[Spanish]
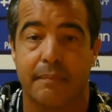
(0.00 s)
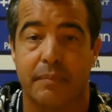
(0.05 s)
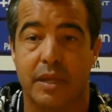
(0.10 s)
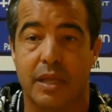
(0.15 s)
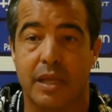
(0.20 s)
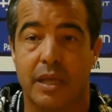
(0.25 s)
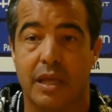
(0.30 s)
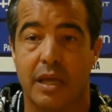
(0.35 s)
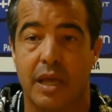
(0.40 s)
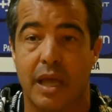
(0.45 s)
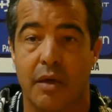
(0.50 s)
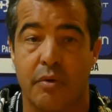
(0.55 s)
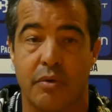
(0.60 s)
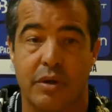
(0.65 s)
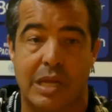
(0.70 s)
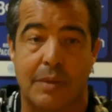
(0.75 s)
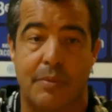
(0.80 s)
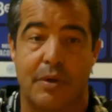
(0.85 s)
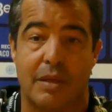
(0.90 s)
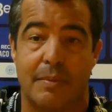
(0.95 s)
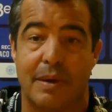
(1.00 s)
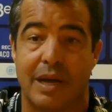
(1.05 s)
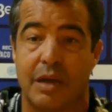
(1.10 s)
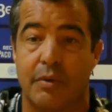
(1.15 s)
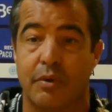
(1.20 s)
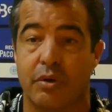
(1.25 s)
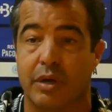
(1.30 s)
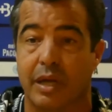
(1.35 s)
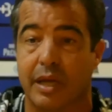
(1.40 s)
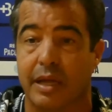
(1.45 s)
Y es un equipo además que
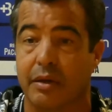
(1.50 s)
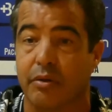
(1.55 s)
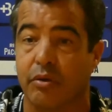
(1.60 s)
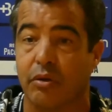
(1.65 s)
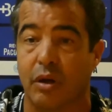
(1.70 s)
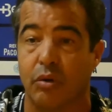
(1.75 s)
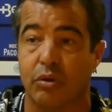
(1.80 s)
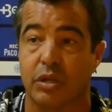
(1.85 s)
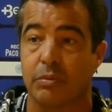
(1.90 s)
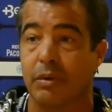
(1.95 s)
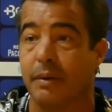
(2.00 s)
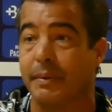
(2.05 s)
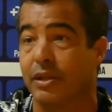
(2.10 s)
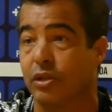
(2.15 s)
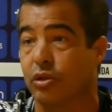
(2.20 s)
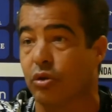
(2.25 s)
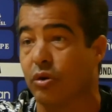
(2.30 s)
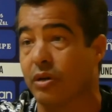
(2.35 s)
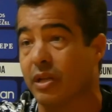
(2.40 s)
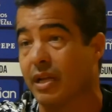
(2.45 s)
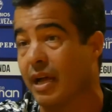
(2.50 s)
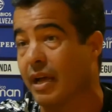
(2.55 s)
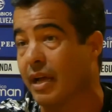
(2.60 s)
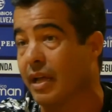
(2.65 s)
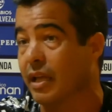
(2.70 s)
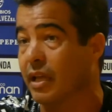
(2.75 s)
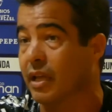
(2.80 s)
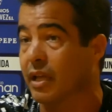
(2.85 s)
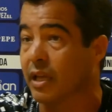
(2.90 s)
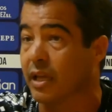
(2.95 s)
bueno, que con la última victoria
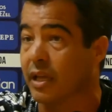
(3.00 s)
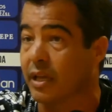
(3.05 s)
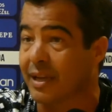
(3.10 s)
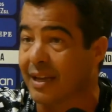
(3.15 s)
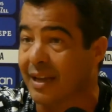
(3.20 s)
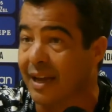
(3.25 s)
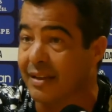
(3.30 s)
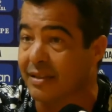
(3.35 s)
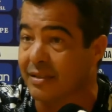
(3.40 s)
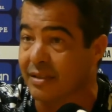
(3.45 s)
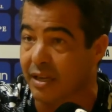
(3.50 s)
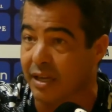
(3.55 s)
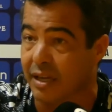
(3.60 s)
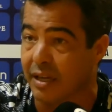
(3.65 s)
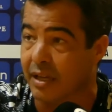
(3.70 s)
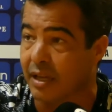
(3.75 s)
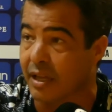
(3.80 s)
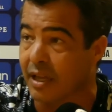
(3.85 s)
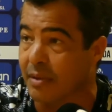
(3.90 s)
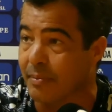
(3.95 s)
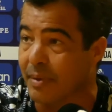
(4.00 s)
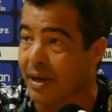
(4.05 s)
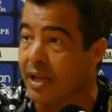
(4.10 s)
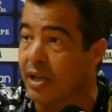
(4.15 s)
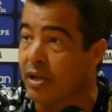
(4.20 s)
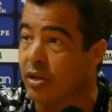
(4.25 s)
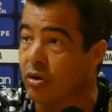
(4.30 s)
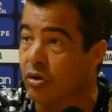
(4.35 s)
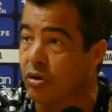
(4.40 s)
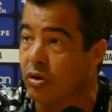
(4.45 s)
en casa, en, además
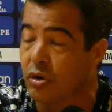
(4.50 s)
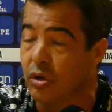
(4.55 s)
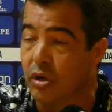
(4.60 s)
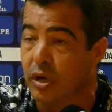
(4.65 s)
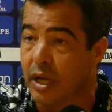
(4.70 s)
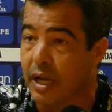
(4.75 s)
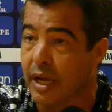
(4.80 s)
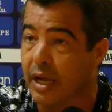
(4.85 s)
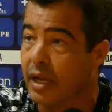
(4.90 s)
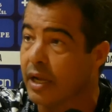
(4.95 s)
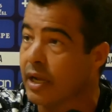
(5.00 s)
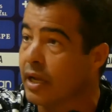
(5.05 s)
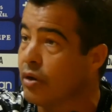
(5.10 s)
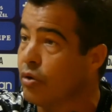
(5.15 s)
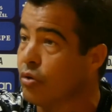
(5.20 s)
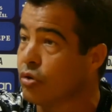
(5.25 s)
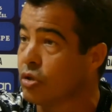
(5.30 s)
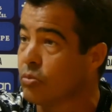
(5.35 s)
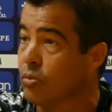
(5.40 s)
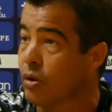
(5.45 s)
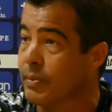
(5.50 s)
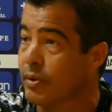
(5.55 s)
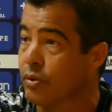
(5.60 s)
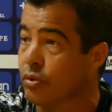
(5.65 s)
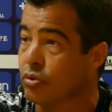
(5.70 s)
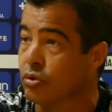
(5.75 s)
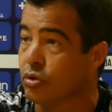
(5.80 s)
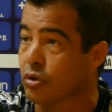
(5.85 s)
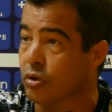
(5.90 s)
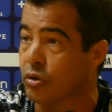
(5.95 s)
en, lo, en el último
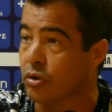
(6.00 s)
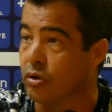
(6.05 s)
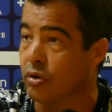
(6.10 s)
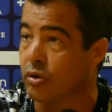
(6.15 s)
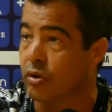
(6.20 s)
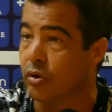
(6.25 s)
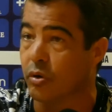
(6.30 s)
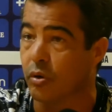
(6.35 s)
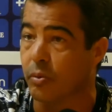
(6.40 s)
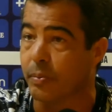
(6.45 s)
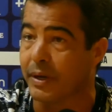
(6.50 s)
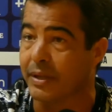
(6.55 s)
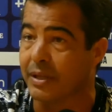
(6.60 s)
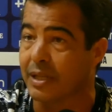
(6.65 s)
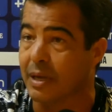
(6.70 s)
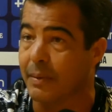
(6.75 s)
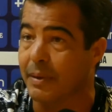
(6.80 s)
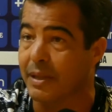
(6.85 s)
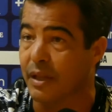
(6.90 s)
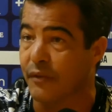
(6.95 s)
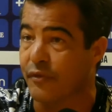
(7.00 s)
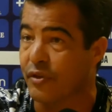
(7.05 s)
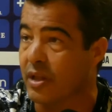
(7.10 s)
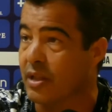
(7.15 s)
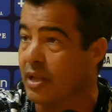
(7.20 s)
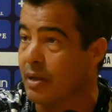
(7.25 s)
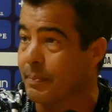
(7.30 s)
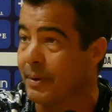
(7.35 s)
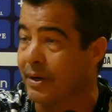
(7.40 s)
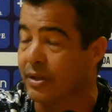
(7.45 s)
minuto, prácticamente al final
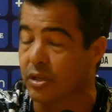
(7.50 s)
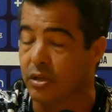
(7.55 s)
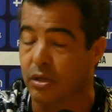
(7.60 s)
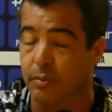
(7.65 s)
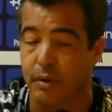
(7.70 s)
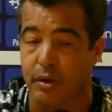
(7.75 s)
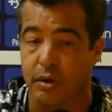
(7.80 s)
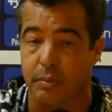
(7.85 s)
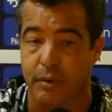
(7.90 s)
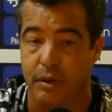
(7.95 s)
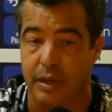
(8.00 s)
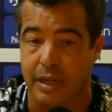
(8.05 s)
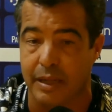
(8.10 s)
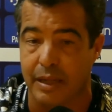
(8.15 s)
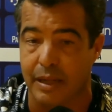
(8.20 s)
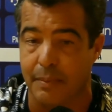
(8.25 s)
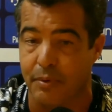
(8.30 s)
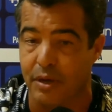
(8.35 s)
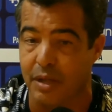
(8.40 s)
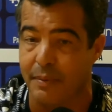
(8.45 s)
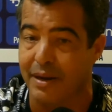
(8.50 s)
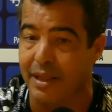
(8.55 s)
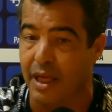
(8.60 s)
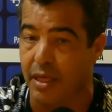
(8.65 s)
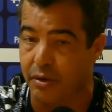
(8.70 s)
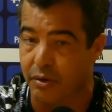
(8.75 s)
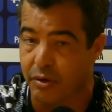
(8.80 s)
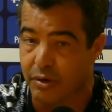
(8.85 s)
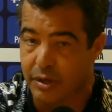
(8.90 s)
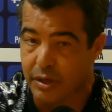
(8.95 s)
del partido, bueno, pues le puede haber
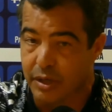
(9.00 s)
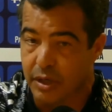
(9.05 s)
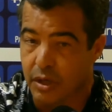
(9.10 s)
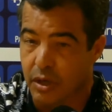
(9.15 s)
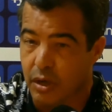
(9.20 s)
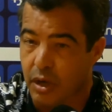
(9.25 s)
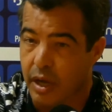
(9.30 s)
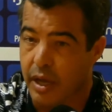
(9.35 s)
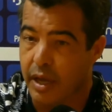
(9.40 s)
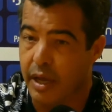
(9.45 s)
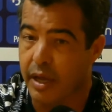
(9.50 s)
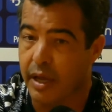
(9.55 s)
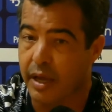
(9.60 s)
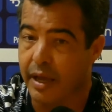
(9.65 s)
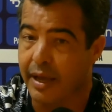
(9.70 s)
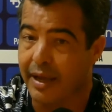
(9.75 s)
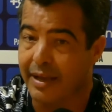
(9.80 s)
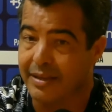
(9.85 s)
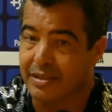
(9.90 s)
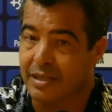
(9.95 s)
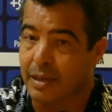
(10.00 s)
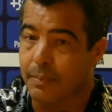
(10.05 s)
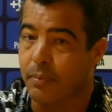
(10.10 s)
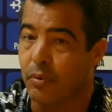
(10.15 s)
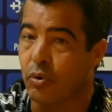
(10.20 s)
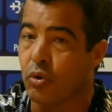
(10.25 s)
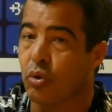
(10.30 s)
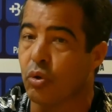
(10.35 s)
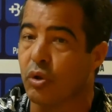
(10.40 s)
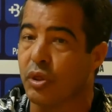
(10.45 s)
dado eh, ese
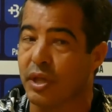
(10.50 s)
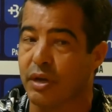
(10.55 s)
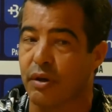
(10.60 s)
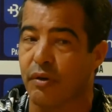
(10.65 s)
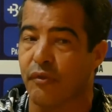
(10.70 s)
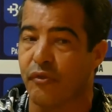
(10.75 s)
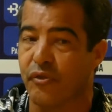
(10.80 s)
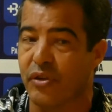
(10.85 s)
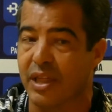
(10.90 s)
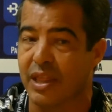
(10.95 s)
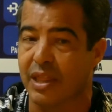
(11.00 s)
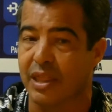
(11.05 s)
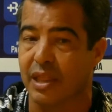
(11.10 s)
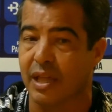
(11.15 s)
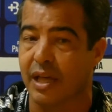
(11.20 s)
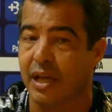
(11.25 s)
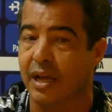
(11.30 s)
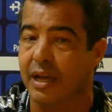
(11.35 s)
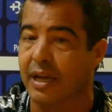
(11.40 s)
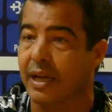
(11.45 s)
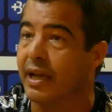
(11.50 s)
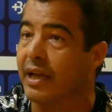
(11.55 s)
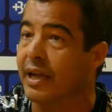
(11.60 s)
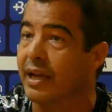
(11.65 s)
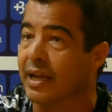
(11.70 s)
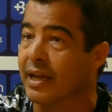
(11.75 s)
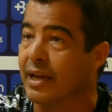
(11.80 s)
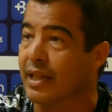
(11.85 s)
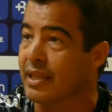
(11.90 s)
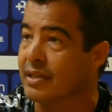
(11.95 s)
plus de confianza que,
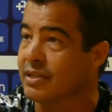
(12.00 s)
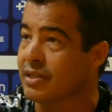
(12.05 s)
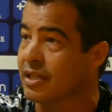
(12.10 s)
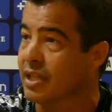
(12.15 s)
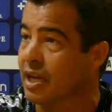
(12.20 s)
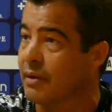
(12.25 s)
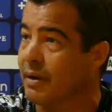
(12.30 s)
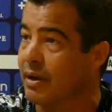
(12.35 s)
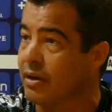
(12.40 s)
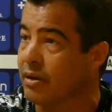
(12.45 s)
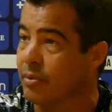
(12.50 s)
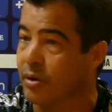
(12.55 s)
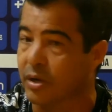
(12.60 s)
necesitaba, ¿no?